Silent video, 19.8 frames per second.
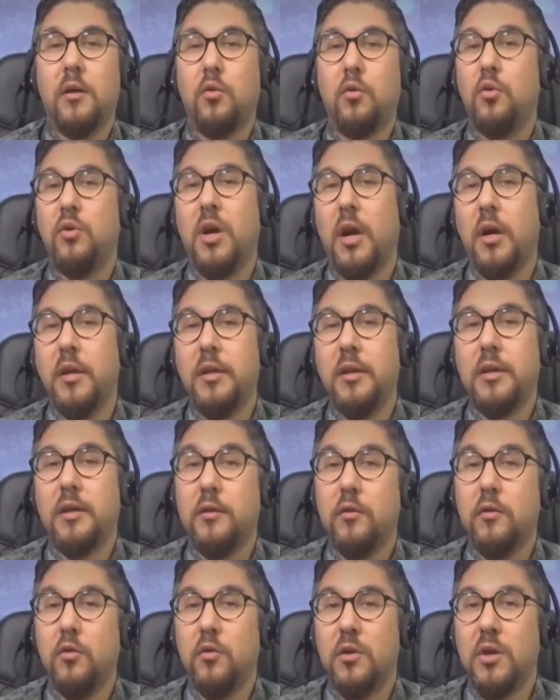dünya
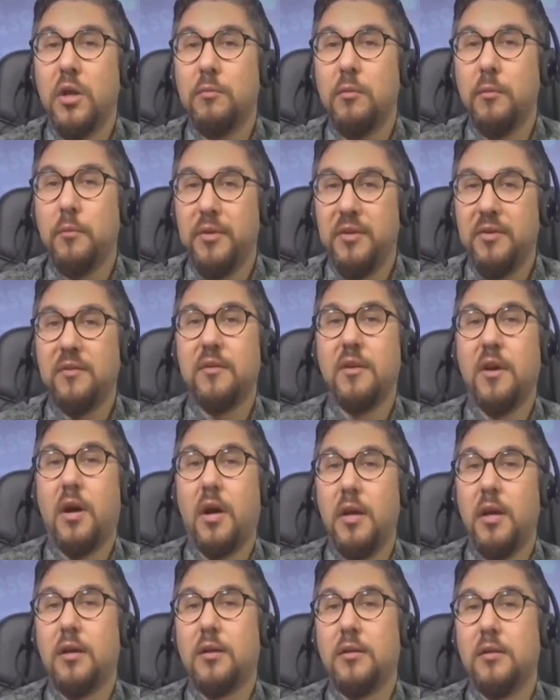yıkılıyordu ama biz
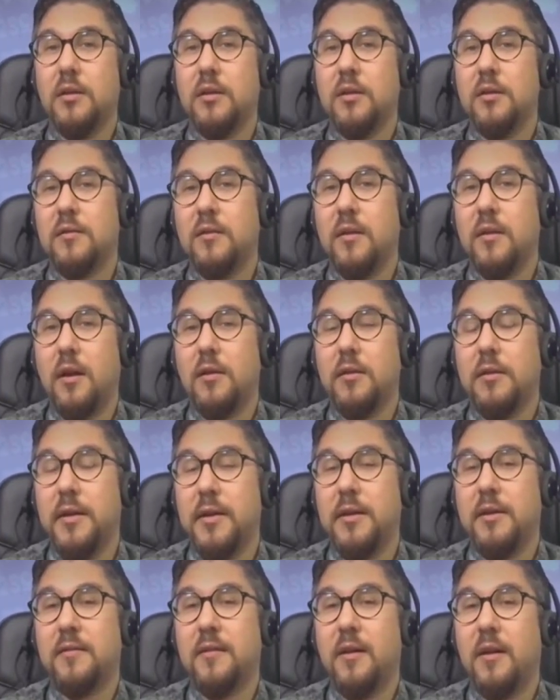ayakları
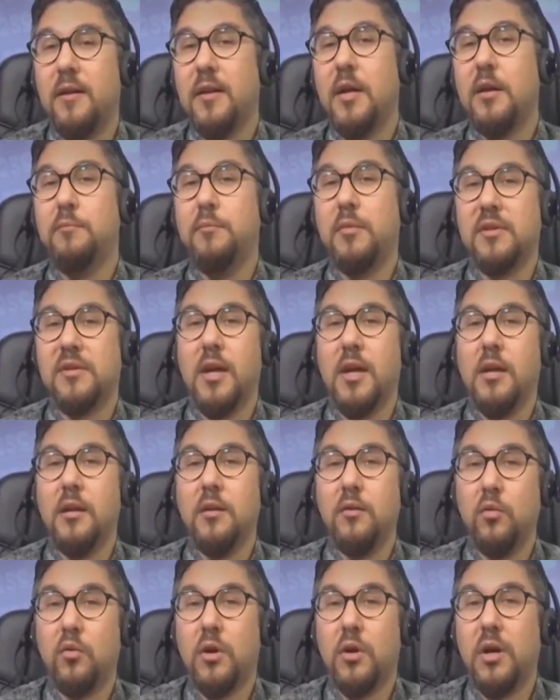yere sağlam
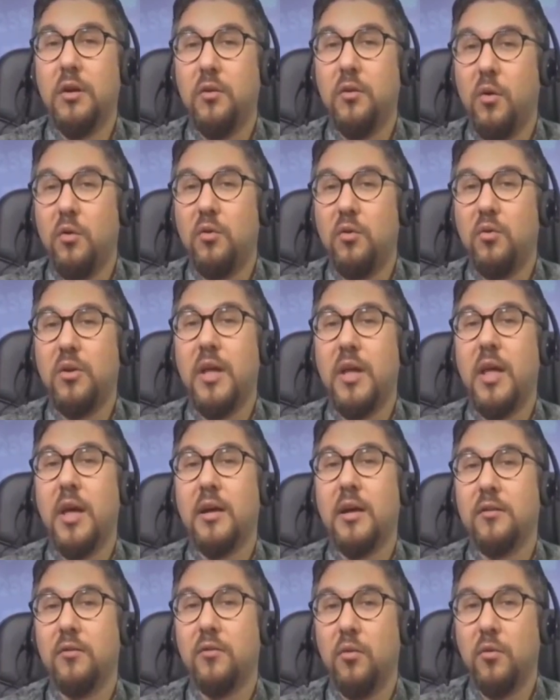basan yukarı yönlü
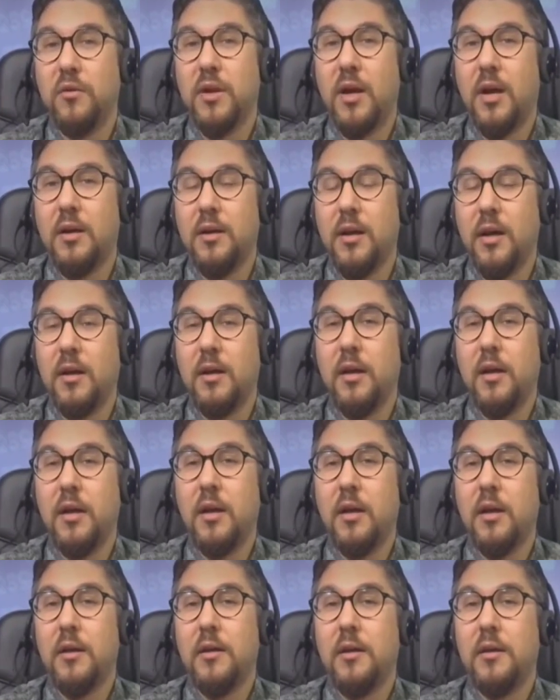reaksiyonlarla
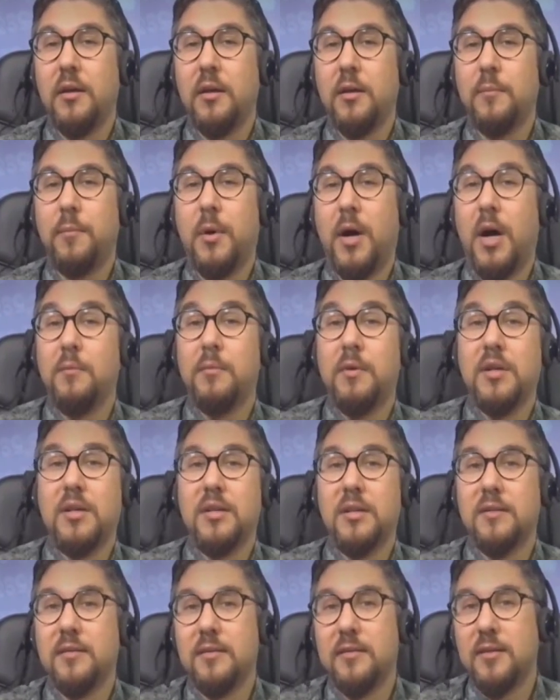e, parmak
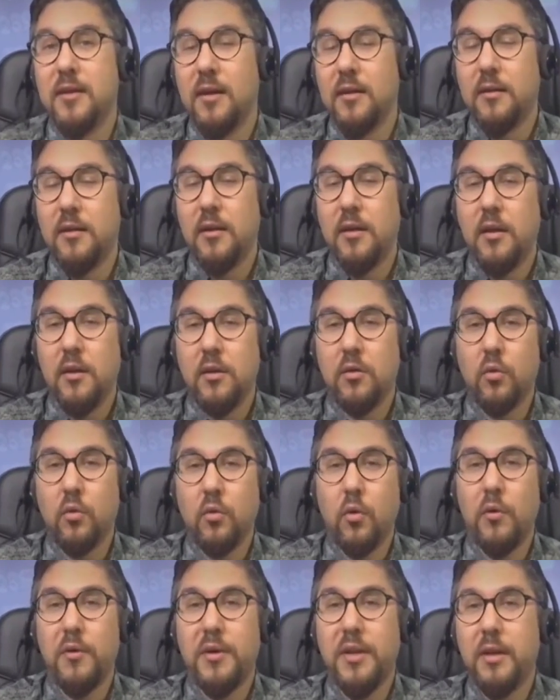ısırtan
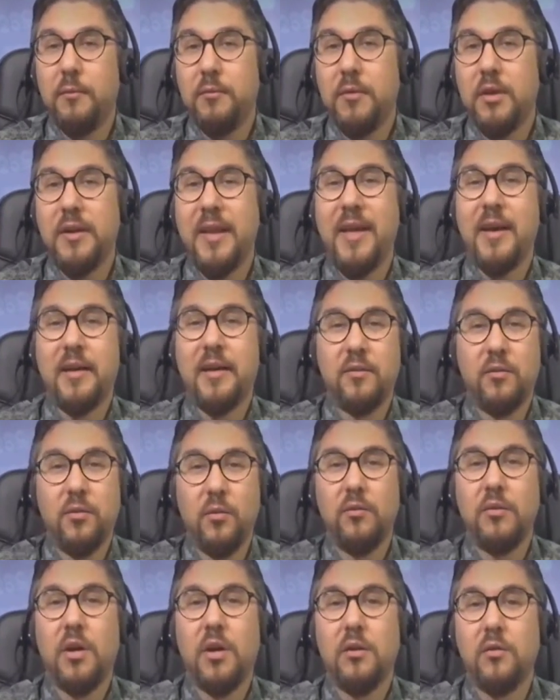çok önemli
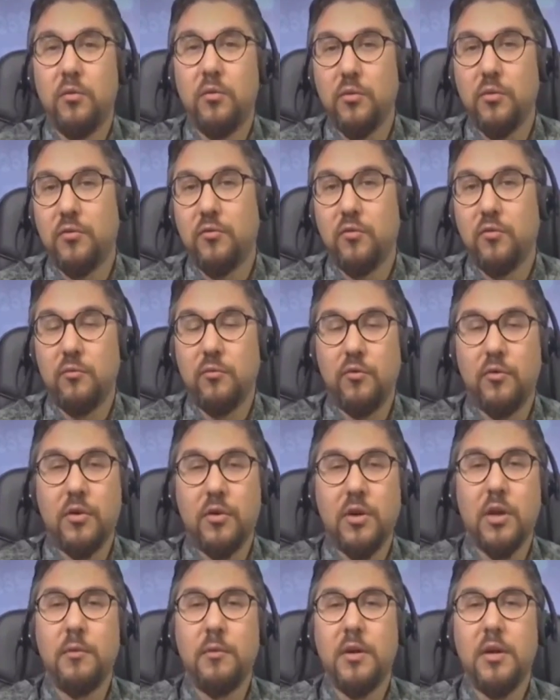reaksiyonlar
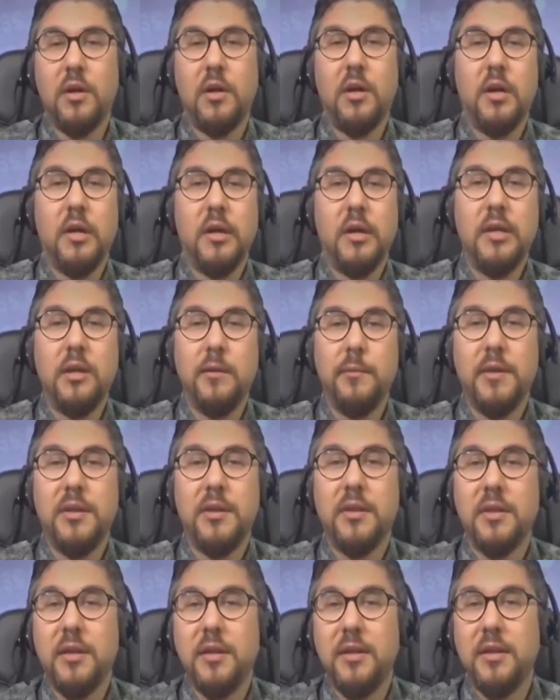oluşturmuştuk ama
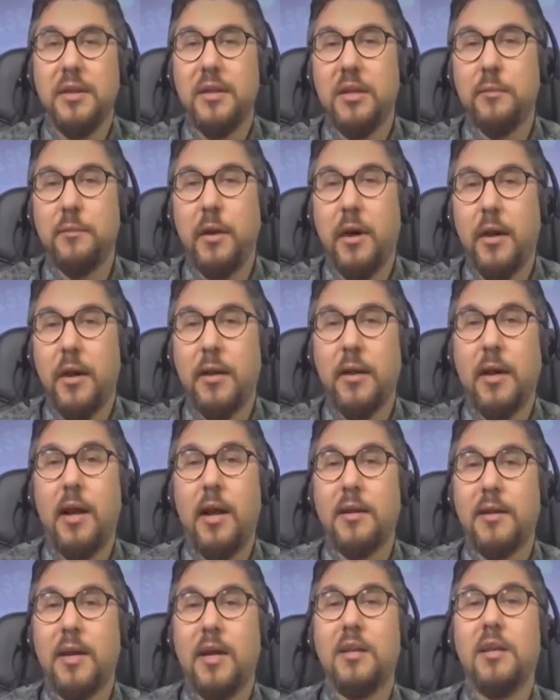yılbaşından itibaren
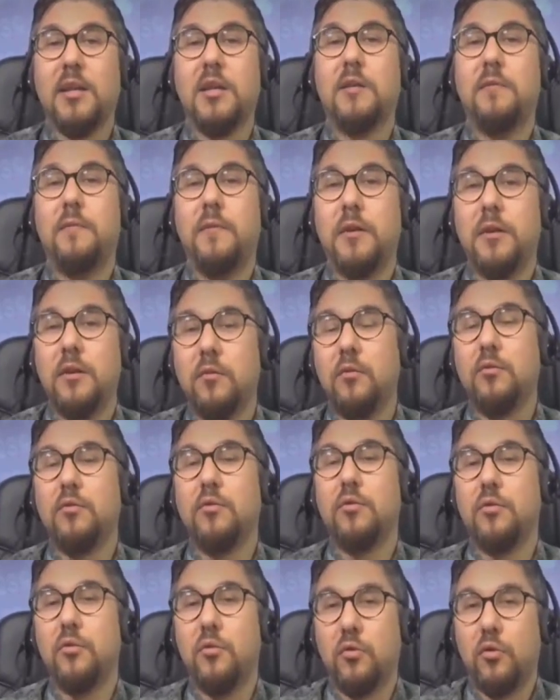alternatiflerin
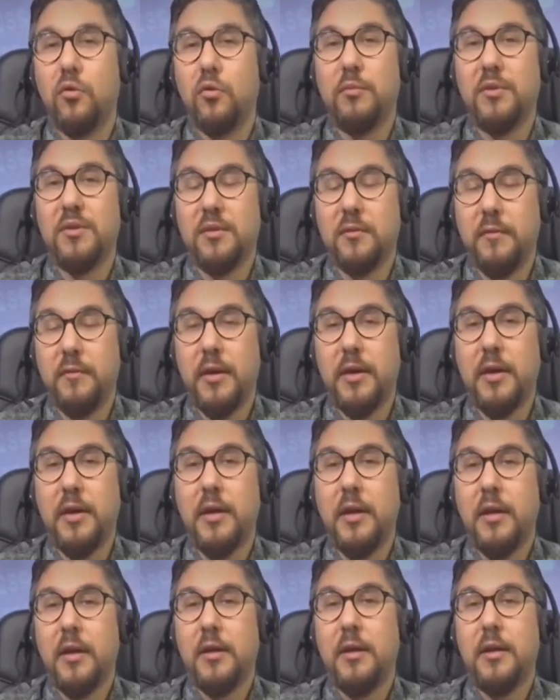oluşuyor olması ve
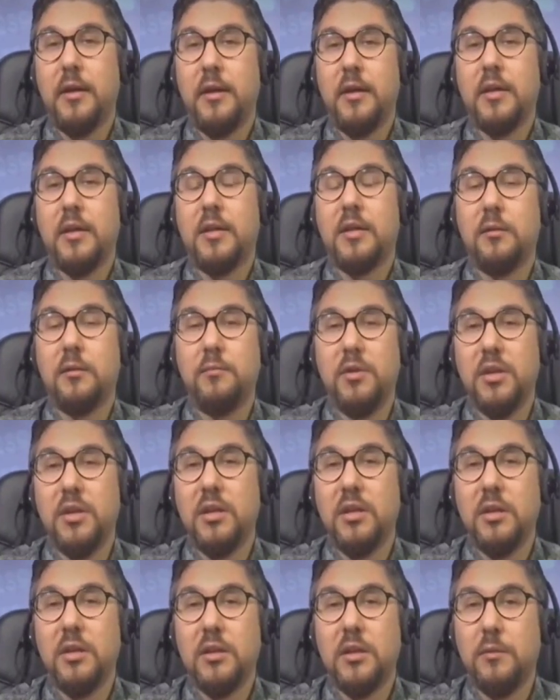e,
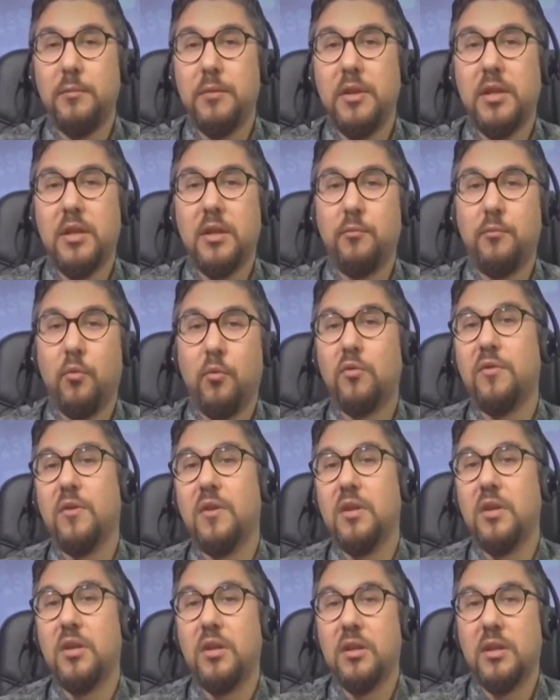yatırımcıların tabii ki
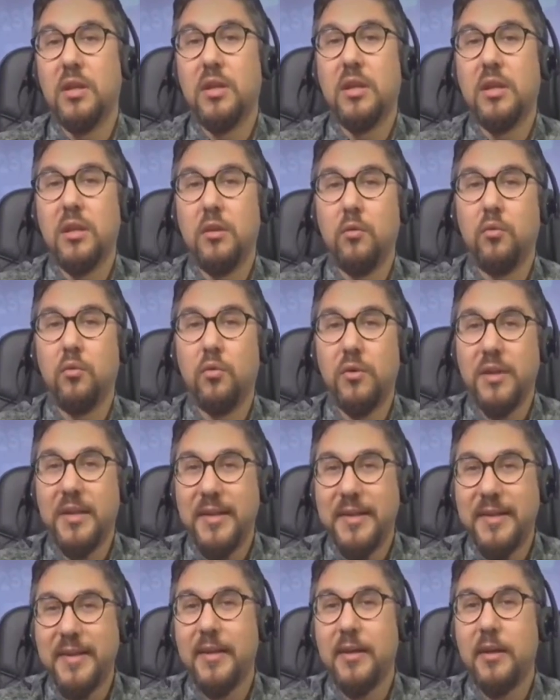borsa dışındaki
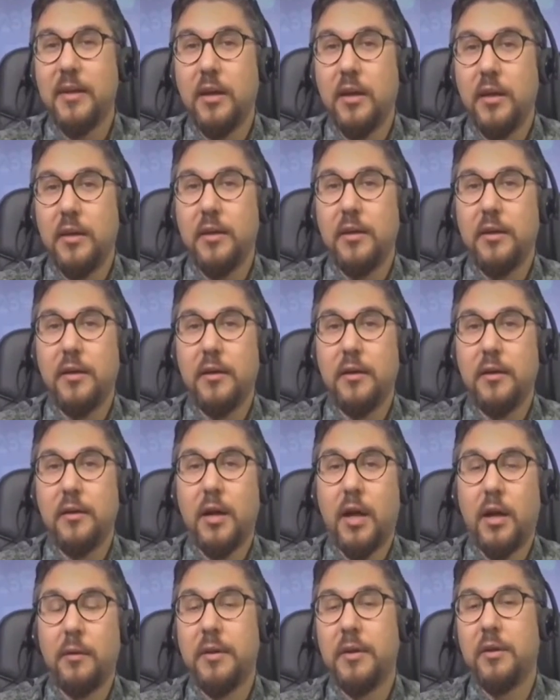ürünlere de e,
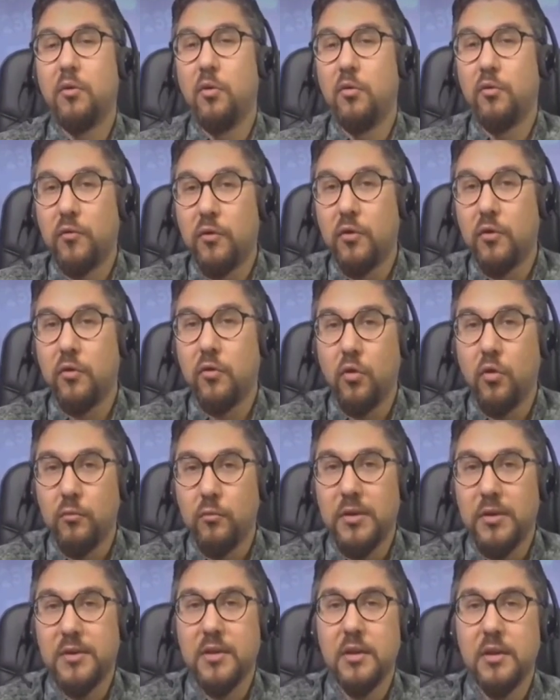rağbet gösteriyor
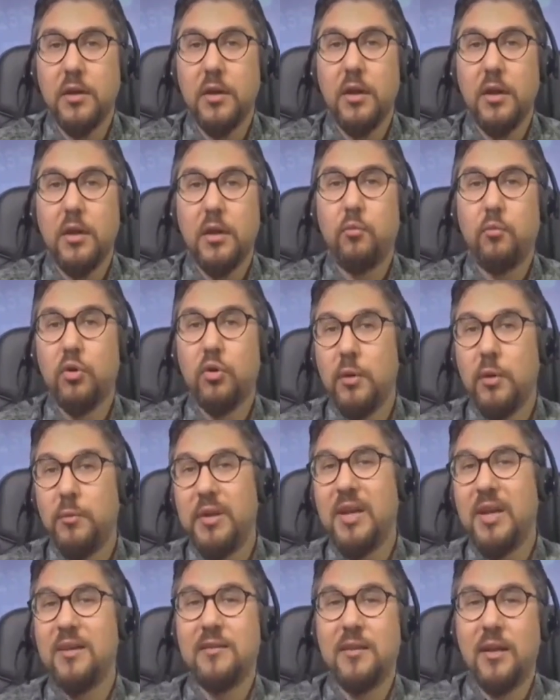olması burada
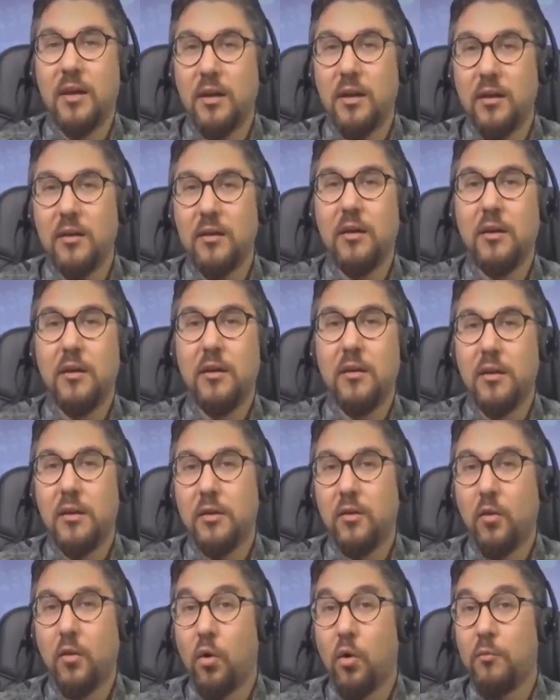biraz daha
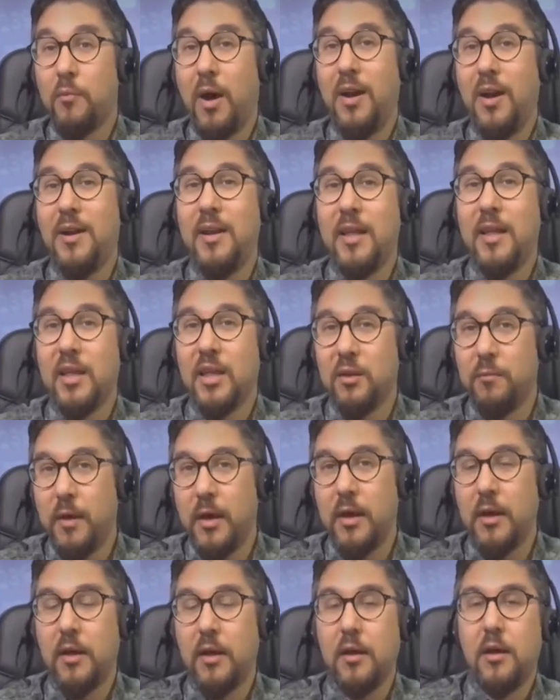e,
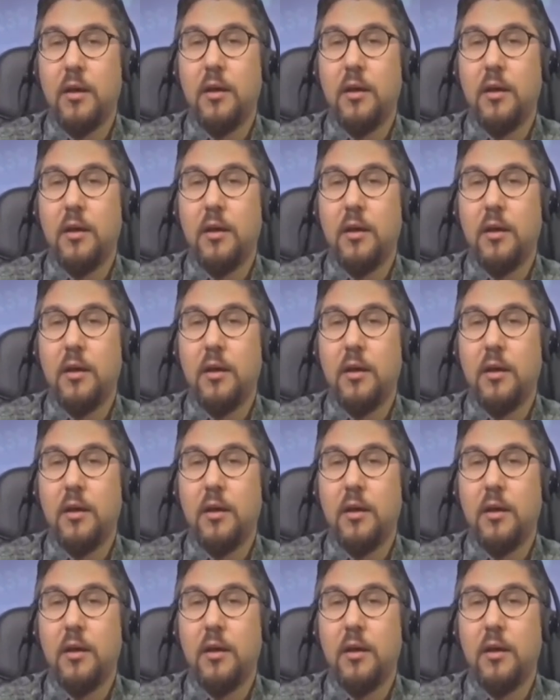normalleşme